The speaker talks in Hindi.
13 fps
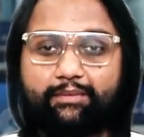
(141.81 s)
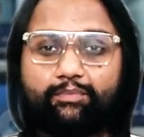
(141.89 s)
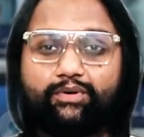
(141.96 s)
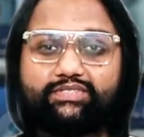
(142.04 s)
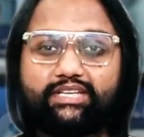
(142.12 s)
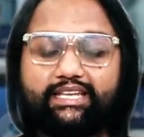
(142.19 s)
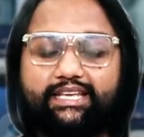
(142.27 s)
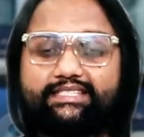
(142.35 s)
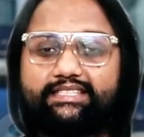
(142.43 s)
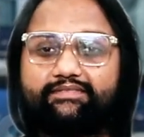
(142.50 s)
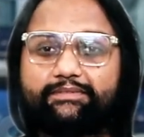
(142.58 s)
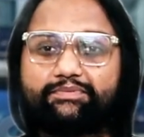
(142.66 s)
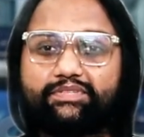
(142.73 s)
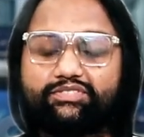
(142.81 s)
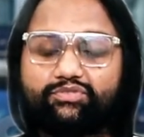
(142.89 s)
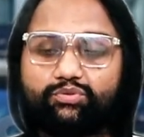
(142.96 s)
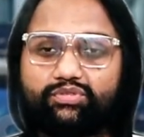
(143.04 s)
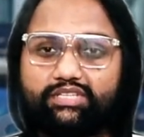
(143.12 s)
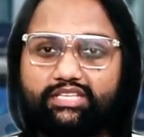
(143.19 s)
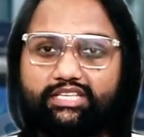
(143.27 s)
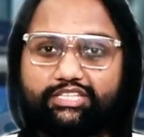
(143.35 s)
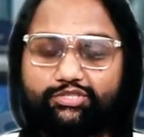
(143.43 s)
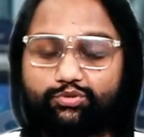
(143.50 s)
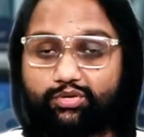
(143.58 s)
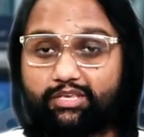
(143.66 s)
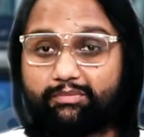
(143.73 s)
बहुत सारी ऐसी वेबसाइट्स होती हैं
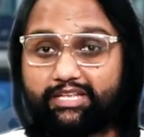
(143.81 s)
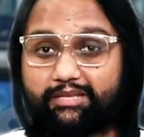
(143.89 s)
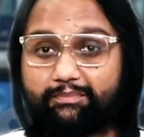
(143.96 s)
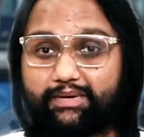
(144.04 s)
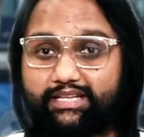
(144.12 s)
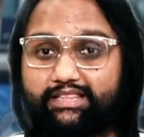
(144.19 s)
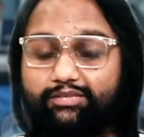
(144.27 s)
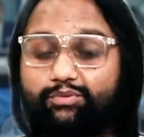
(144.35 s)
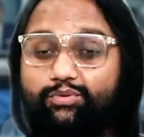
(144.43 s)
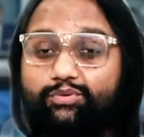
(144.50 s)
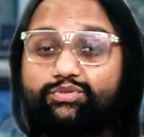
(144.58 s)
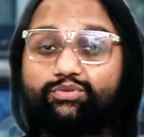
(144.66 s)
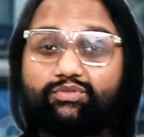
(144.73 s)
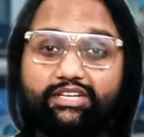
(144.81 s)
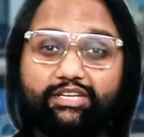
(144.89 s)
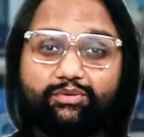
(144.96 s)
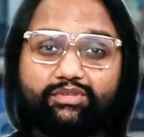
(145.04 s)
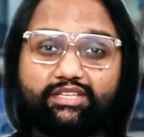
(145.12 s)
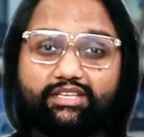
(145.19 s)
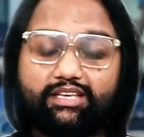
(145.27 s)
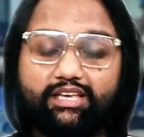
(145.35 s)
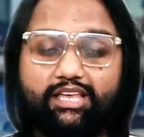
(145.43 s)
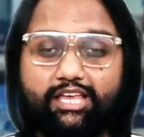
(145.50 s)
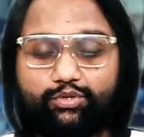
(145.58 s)
जो कि हमारी बातों को सुन रही होती है